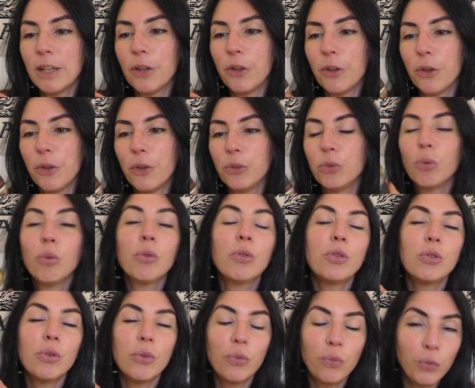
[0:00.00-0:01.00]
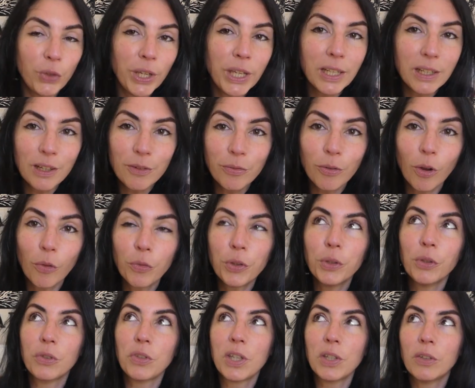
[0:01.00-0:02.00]
Euh, donc je fais l'effort
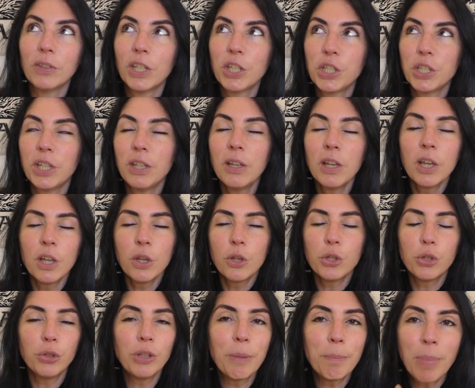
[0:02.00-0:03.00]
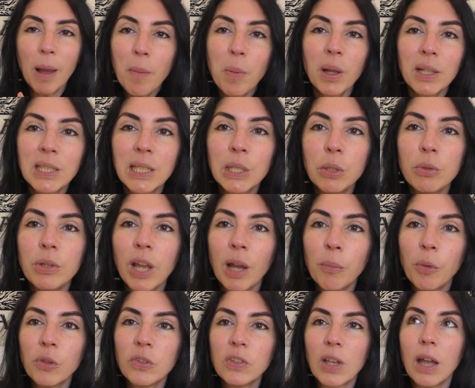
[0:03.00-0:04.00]
financier d'en acheter. Je n'aime pas
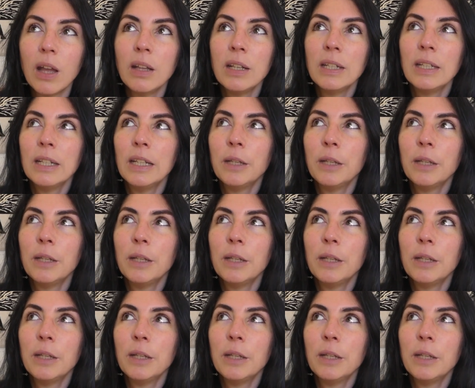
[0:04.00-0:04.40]
particulièrement ça.